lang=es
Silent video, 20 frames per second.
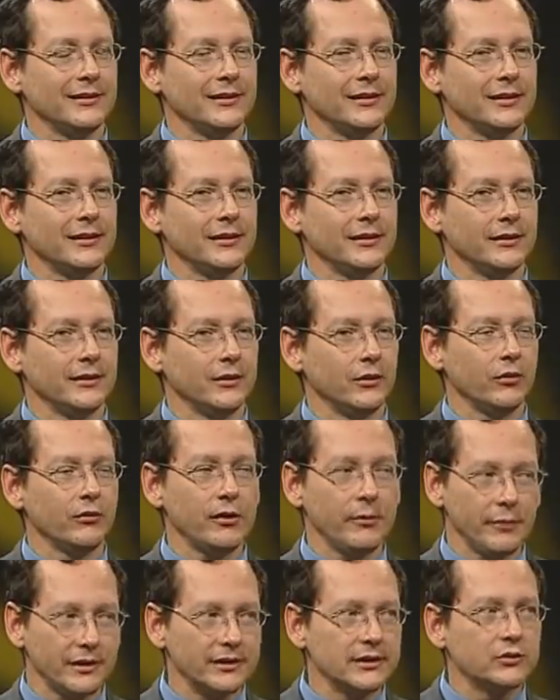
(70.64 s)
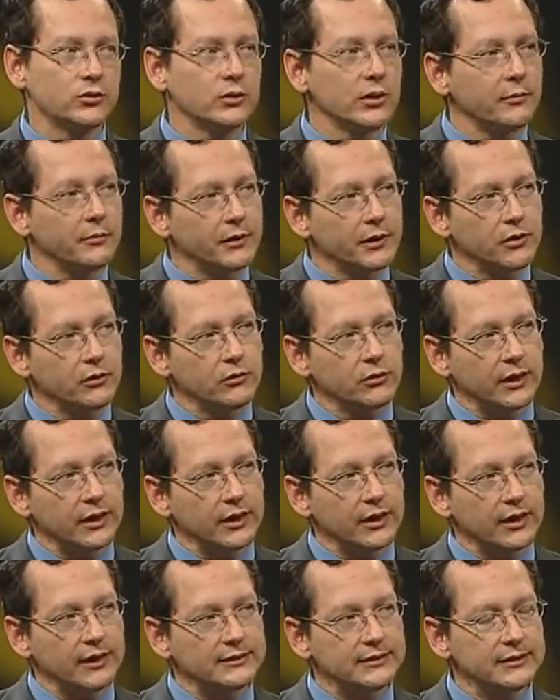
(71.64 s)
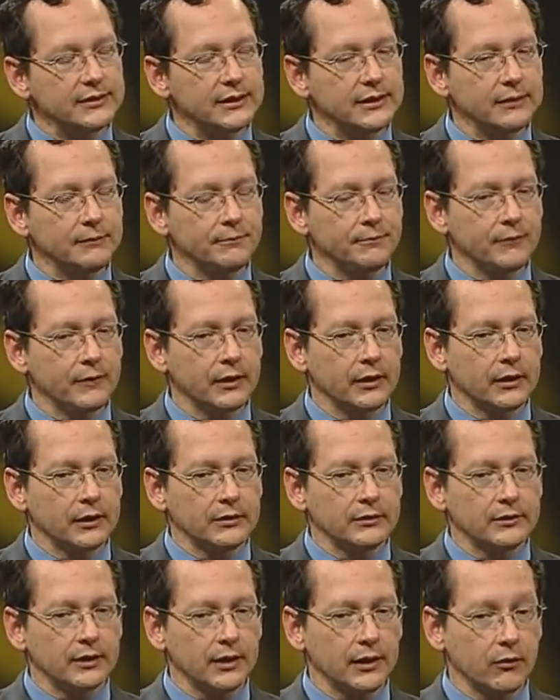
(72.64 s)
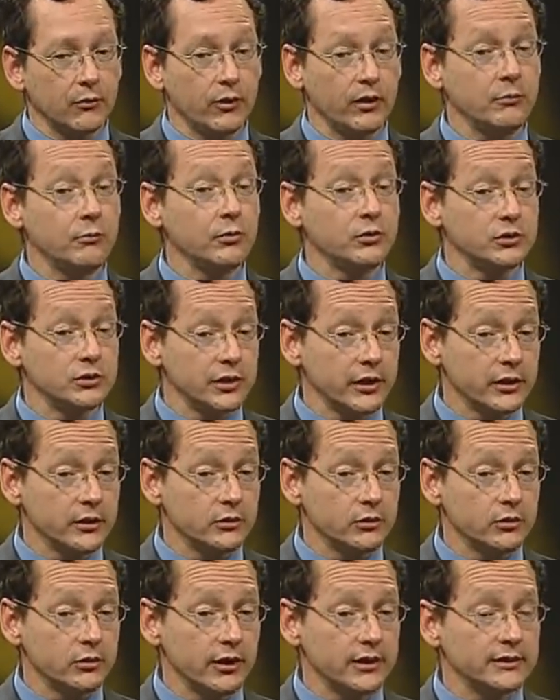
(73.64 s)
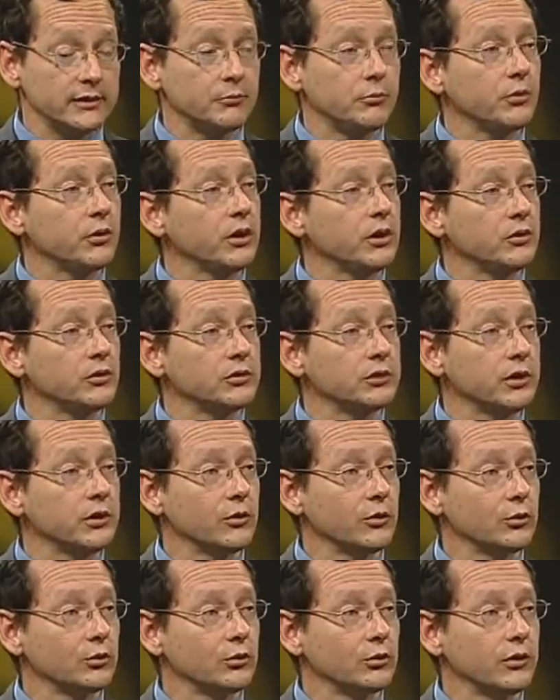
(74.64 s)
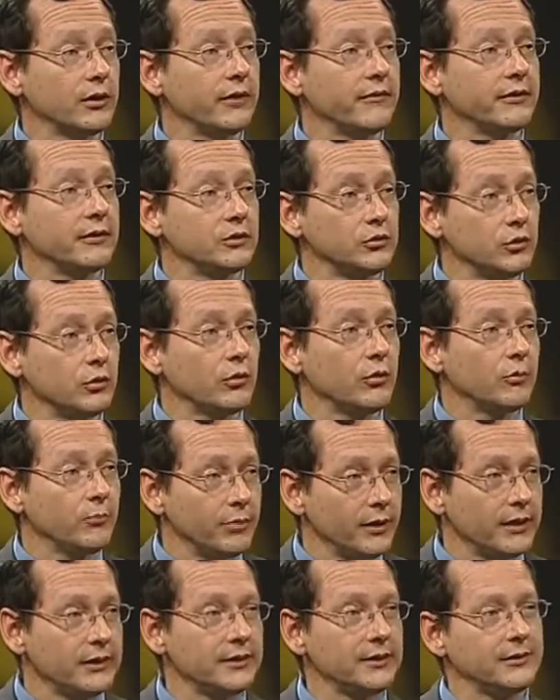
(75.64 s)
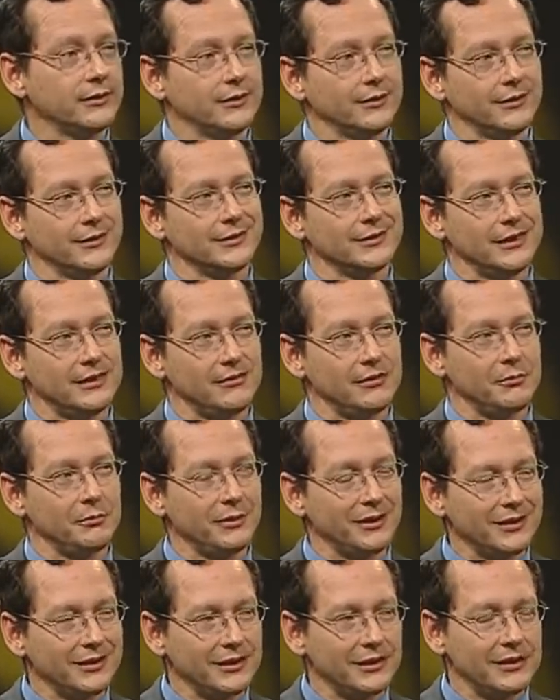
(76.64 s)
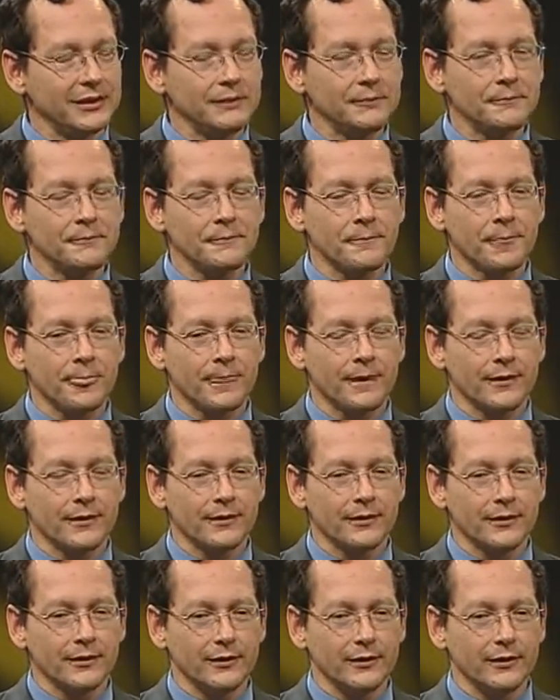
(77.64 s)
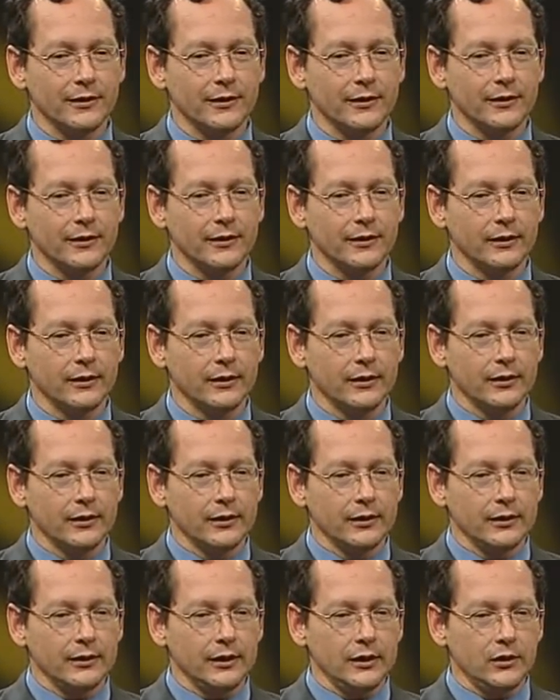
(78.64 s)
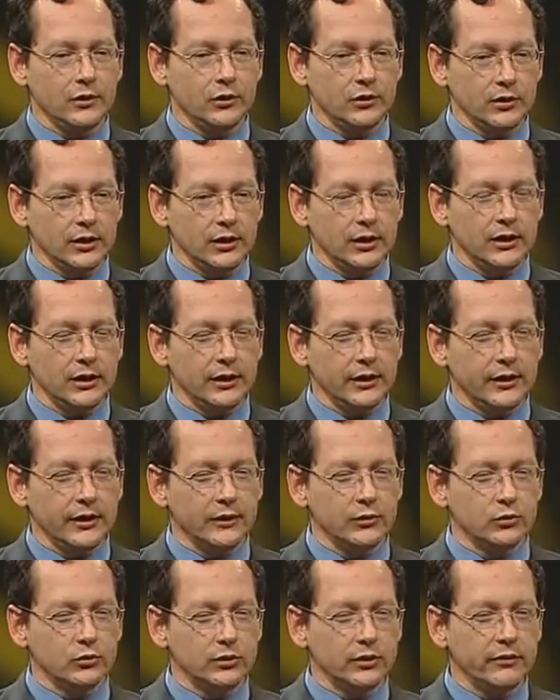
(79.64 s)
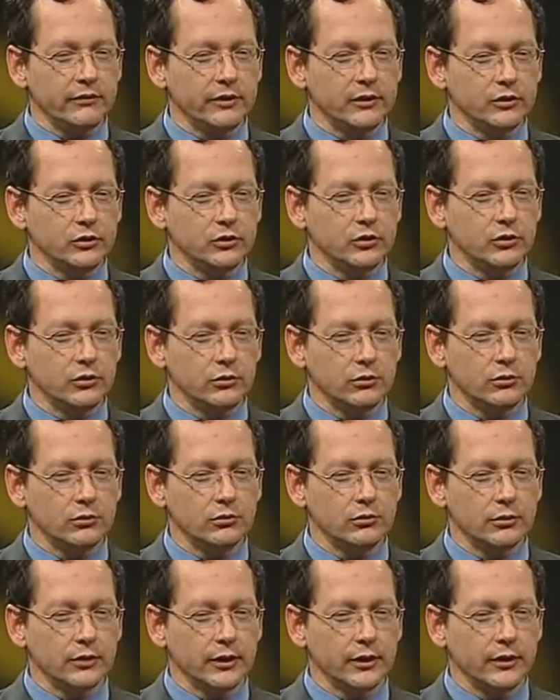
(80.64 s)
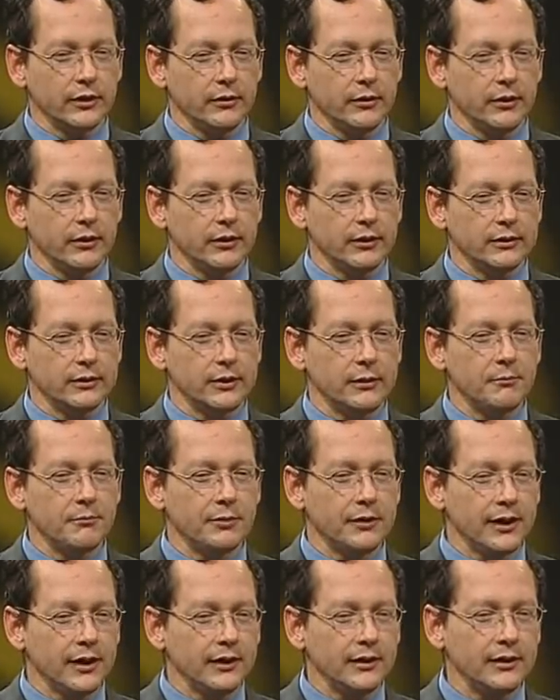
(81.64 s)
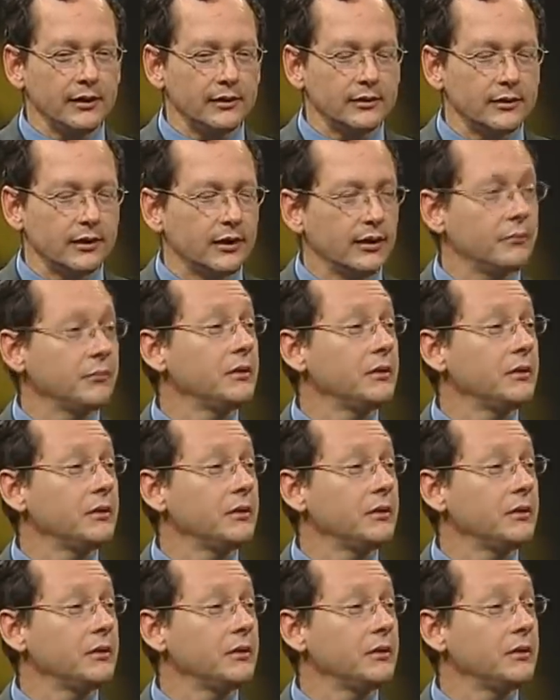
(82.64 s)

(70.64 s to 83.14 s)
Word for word: y, la, y el cine con Julián Monge. Eh, Julián, ¿qué le pareció a usted Metrópolis? Bueno, es la película que se dice, la primera película de ciencia ficción eh, cuando ya inicia el cine.